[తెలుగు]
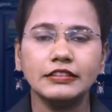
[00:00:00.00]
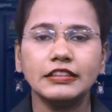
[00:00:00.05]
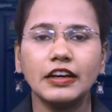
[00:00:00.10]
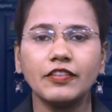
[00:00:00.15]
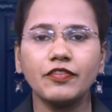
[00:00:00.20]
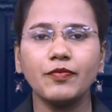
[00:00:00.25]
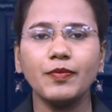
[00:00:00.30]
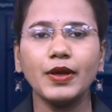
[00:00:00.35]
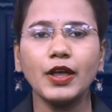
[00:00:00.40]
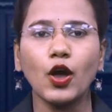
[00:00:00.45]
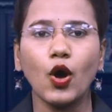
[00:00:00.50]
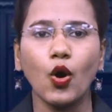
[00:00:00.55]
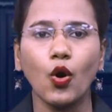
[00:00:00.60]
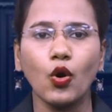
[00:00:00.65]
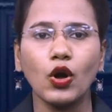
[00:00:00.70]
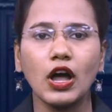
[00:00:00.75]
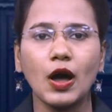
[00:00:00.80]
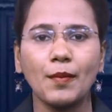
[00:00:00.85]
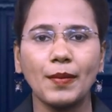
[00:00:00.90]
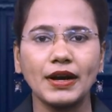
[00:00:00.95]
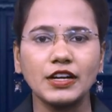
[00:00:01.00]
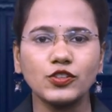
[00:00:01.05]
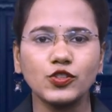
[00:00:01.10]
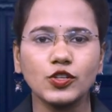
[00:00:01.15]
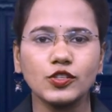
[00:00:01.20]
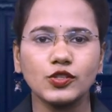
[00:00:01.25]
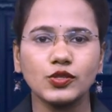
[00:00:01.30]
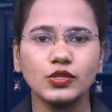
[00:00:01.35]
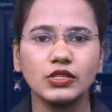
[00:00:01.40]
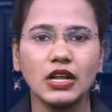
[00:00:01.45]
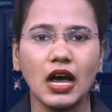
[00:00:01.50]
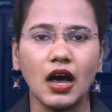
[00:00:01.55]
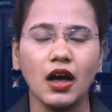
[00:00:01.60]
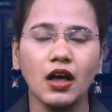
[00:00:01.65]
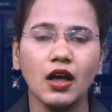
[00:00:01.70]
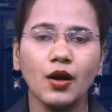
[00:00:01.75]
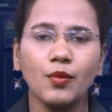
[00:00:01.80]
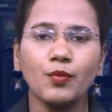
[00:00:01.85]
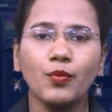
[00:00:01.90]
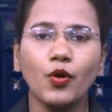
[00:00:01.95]
ఎఫ్బిఓగా పనిచేస్తున్న
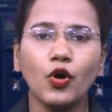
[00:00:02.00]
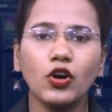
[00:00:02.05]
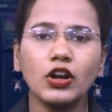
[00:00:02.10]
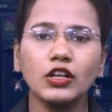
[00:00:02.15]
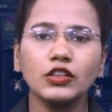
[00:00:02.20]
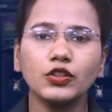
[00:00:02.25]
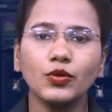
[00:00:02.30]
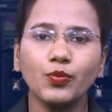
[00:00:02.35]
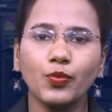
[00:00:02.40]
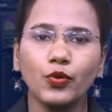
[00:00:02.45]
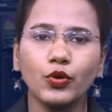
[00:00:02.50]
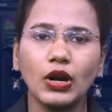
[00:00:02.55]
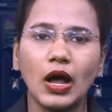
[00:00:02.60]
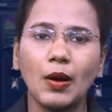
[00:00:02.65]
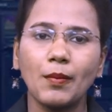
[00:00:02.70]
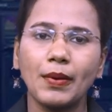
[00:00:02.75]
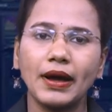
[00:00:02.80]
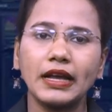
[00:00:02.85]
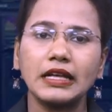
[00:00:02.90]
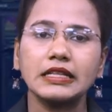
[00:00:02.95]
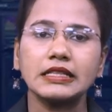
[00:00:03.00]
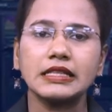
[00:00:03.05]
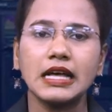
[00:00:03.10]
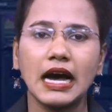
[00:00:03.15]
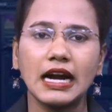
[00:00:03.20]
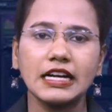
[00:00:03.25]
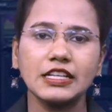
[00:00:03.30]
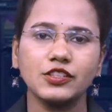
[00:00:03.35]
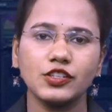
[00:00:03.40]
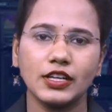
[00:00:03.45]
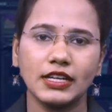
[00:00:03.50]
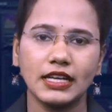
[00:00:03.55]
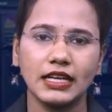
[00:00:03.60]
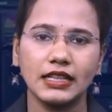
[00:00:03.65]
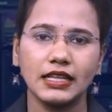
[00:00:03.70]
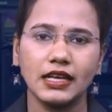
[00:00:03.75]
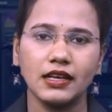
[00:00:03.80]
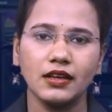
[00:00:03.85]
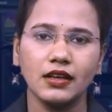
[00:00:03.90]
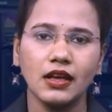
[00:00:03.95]
బోనత్తుపురాపై దాడి
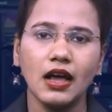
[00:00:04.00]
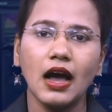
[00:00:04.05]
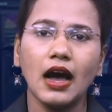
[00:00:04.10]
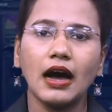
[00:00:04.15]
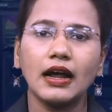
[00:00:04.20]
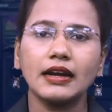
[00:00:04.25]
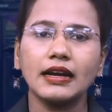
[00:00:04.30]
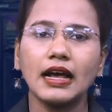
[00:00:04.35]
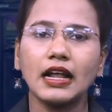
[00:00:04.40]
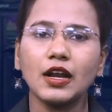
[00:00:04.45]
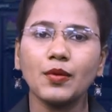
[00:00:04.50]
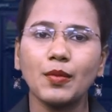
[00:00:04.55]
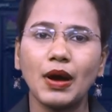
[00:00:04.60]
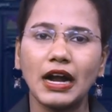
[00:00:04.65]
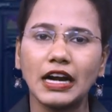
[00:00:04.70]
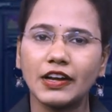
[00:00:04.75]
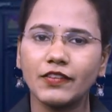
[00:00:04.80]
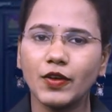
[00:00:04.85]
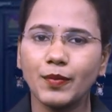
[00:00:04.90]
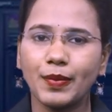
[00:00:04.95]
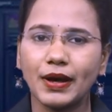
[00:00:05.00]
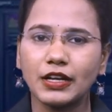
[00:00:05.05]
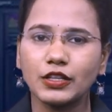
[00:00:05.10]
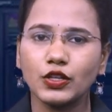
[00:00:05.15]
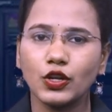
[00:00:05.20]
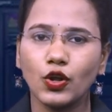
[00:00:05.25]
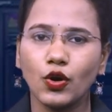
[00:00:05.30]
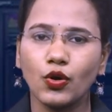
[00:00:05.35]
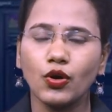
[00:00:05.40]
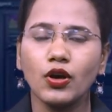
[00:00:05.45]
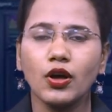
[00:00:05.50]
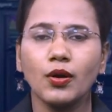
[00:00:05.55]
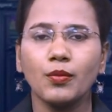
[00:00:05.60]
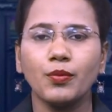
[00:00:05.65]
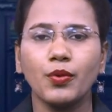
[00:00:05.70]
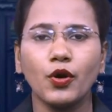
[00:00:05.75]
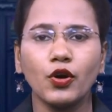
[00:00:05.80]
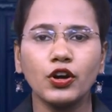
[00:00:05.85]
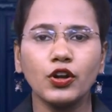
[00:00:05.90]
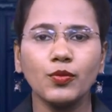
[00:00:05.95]
జరిగింది అన్నారం అటవీ పరిధిలో
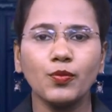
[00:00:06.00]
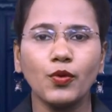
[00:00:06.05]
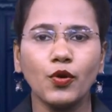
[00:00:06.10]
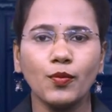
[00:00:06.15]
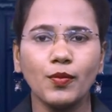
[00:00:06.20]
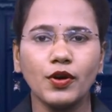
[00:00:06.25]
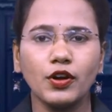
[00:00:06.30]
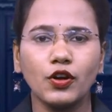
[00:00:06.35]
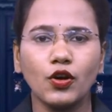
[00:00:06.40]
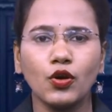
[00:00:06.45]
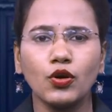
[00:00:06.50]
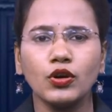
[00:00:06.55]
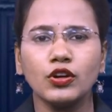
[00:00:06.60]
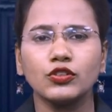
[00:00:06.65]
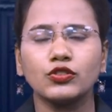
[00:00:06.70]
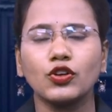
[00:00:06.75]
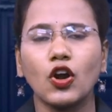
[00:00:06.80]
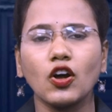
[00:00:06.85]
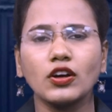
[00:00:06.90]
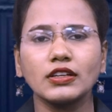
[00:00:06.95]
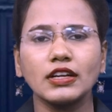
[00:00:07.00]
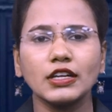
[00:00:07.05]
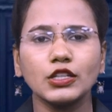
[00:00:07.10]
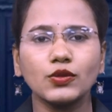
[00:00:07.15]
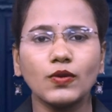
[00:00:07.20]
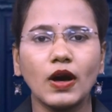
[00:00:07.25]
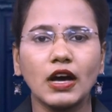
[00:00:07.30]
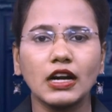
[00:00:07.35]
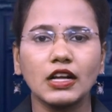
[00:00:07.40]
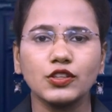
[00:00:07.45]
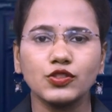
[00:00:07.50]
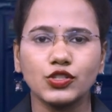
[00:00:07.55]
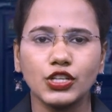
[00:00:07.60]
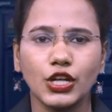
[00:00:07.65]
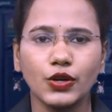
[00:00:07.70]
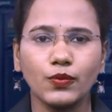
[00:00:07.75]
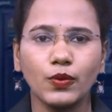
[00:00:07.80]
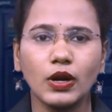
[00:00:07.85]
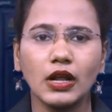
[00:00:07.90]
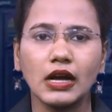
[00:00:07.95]
పోడు భూముల్లో ట్రాక్టర్ ద్వారా
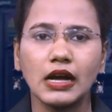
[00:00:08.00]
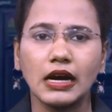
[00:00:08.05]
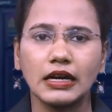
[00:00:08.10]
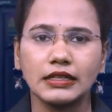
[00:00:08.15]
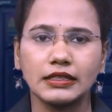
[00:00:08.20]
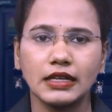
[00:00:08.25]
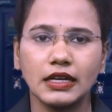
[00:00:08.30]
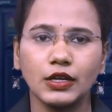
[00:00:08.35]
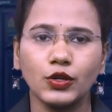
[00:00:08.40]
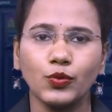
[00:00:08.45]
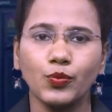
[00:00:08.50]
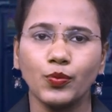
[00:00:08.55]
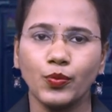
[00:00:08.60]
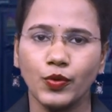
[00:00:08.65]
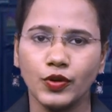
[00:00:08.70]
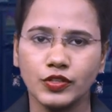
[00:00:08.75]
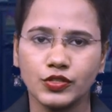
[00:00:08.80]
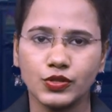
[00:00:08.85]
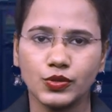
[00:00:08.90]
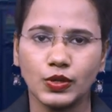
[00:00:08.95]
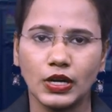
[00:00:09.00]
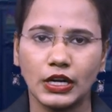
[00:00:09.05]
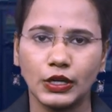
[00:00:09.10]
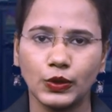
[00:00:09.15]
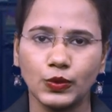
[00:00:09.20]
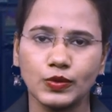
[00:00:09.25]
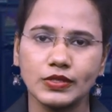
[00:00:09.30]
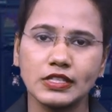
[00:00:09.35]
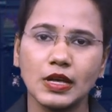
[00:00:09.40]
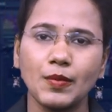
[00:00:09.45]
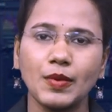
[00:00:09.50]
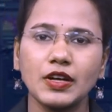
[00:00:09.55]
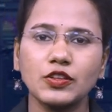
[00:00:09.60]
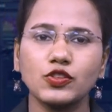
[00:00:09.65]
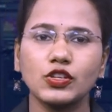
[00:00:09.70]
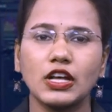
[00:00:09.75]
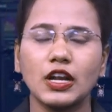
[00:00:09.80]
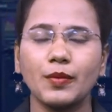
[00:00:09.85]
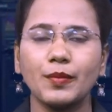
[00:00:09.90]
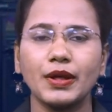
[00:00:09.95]
చెరువుల కట్టలు పోస్తున్నట్టు
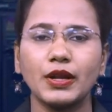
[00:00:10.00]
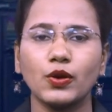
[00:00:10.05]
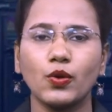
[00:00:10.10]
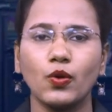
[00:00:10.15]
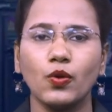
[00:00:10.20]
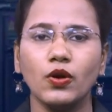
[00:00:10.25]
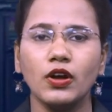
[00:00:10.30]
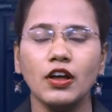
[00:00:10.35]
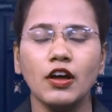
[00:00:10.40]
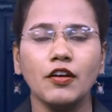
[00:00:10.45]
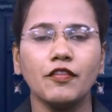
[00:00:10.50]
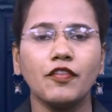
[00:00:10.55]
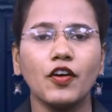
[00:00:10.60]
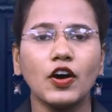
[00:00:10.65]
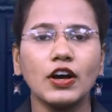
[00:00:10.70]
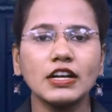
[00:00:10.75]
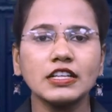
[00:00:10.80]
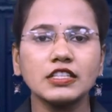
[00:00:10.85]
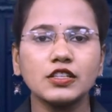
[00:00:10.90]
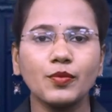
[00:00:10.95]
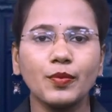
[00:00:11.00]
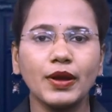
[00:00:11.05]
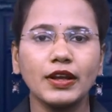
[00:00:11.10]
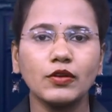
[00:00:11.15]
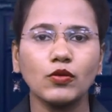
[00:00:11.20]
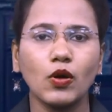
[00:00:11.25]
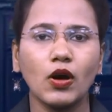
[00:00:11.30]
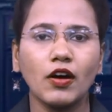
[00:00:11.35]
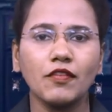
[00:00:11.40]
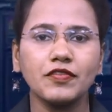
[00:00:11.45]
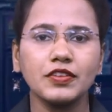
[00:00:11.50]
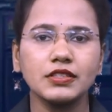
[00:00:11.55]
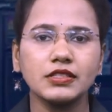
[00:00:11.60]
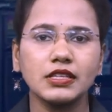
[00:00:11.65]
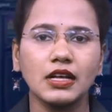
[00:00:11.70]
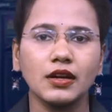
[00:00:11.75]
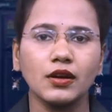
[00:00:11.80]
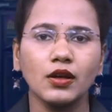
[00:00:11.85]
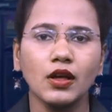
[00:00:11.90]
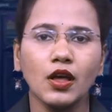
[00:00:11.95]
సమాచారం మేరకు ఫారెస్ట్ బీట్
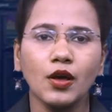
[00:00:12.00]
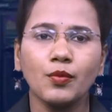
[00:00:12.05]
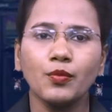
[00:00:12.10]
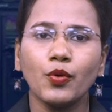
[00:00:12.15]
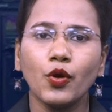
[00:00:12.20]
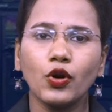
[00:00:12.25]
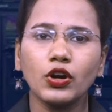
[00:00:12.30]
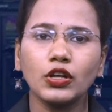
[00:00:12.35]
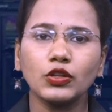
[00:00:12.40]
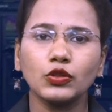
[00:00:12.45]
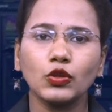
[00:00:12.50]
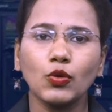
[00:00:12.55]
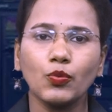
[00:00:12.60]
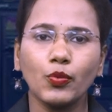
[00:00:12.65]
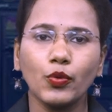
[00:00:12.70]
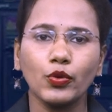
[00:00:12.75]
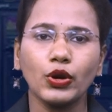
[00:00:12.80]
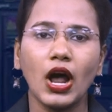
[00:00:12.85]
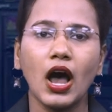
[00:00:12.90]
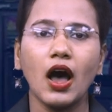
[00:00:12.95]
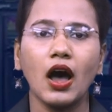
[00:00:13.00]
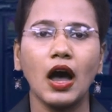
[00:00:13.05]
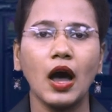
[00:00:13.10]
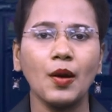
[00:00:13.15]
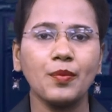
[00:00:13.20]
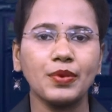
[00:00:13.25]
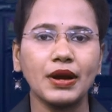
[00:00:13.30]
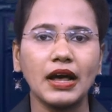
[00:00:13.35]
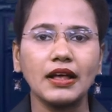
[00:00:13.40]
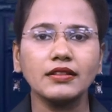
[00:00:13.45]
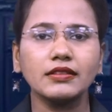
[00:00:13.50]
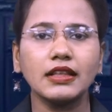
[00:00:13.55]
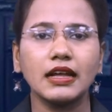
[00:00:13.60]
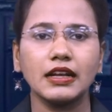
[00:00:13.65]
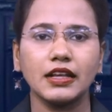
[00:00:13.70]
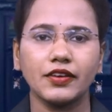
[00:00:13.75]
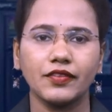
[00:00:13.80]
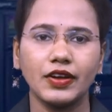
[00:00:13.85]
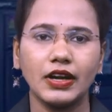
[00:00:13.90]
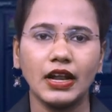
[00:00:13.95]
ఆఫీసర్ బోనతోపూరా ఆ
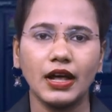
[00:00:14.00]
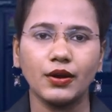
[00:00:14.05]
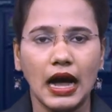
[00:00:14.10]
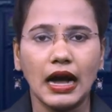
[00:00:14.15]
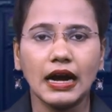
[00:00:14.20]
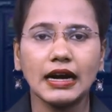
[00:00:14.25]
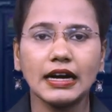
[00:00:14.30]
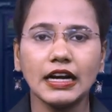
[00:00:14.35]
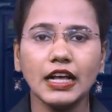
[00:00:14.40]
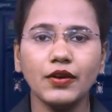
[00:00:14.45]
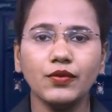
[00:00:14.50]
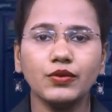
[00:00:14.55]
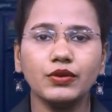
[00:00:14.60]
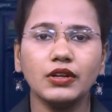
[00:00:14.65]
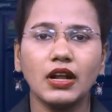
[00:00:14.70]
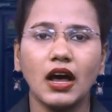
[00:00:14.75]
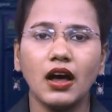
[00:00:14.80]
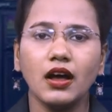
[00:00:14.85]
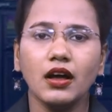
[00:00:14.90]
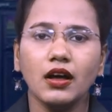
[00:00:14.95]
ప్రాంతానికి వెళ్లారు అక్కడే ఉన్న